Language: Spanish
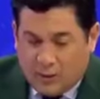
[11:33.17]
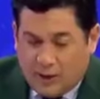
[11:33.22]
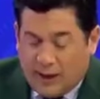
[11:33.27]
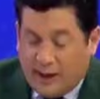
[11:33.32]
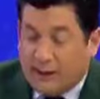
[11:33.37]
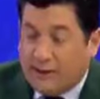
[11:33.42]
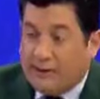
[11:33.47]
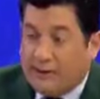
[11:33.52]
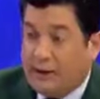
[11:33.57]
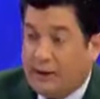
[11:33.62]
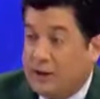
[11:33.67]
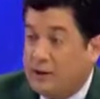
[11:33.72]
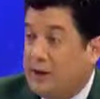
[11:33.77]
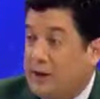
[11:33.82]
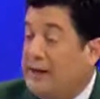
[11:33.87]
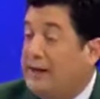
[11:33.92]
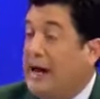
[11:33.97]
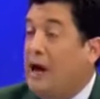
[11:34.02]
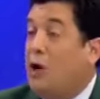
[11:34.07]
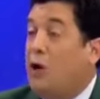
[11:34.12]
la comunidad
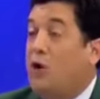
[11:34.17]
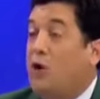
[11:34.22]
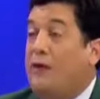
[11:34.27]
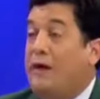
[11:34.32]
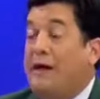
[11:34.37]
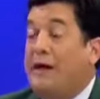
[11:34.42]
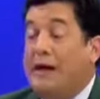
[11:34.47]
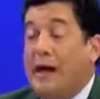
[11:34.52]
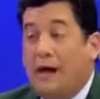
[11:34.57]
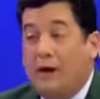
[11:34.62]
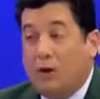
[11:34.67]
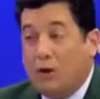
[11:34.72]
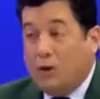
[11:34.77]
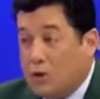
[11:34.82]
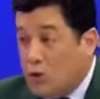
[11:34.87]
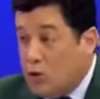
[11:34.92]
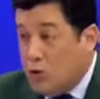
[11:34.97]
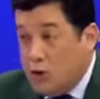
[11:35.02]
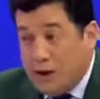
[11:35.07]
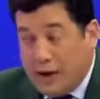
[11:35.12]
internacional que ha
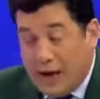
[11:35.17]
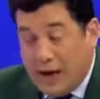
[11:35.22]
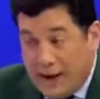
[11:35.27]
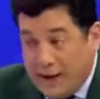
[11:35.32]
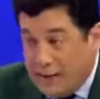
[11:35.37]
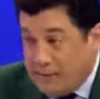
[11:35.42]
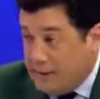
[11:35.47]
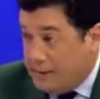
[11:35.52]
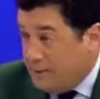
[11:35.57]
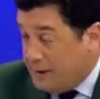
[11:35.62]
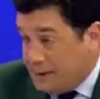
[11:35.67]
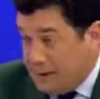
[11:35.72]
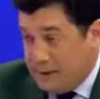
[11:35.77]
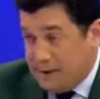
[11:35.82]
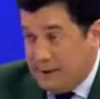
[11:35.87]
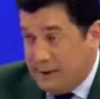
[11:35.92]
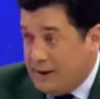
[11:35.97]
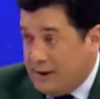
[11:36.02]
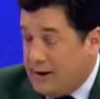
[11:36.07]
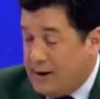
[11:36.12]
condenado
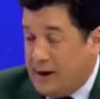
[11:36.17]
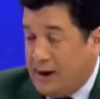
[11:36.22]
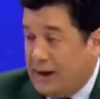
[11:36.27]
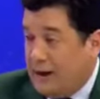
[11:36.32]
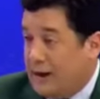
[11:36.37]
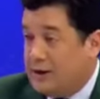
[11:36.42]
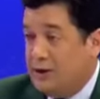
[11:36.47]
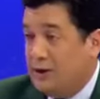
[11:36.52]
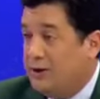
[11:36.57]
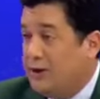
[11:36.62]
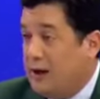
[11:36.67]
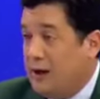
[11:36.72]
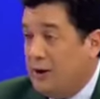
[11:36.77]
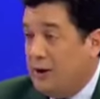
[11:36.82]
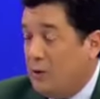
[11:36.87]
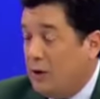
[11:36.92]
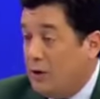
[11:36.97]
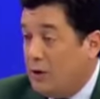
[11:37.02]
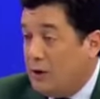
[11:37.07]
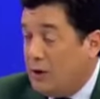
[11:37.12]
unánimemente la acción del
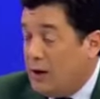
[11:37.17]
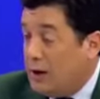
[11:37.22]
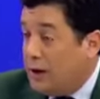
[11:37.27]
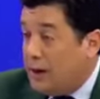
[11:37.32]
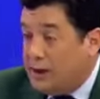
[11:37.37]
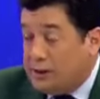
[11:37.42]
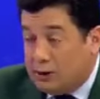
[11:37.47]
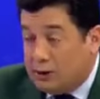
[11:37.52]
Ecuador,